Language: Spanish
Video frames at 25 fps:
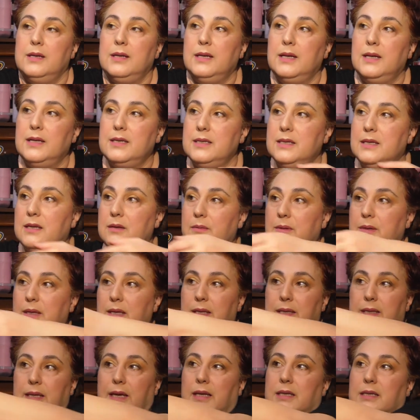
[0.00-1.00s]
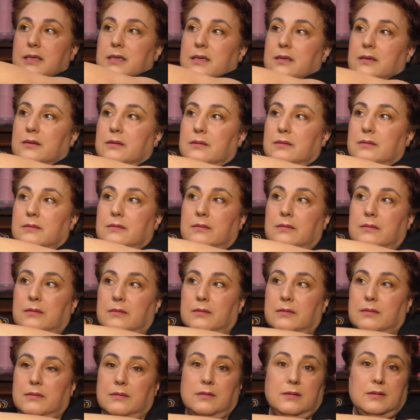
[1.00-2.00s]
las servilletas
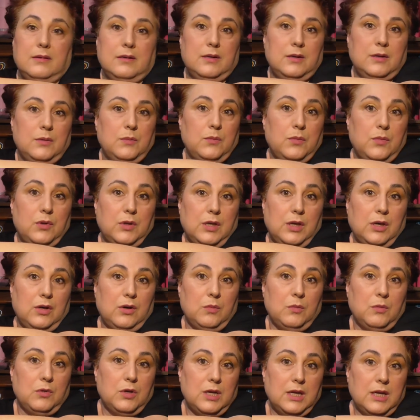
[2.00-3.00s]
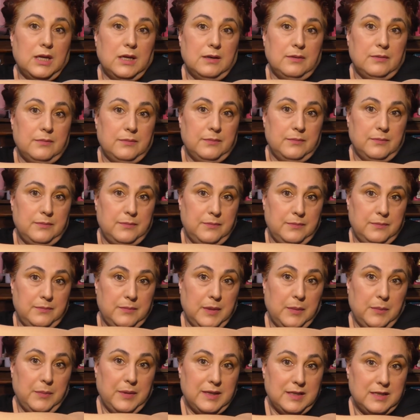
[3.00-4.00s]
porque como ya
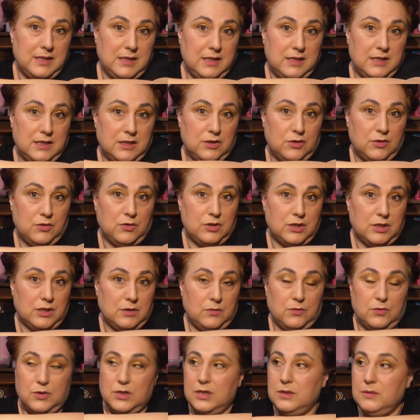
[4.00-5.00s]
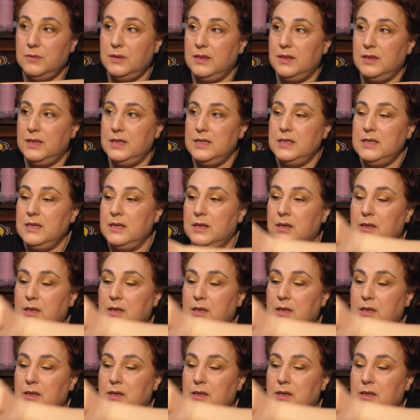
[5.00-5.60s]
me pasan estas cosas muchas veces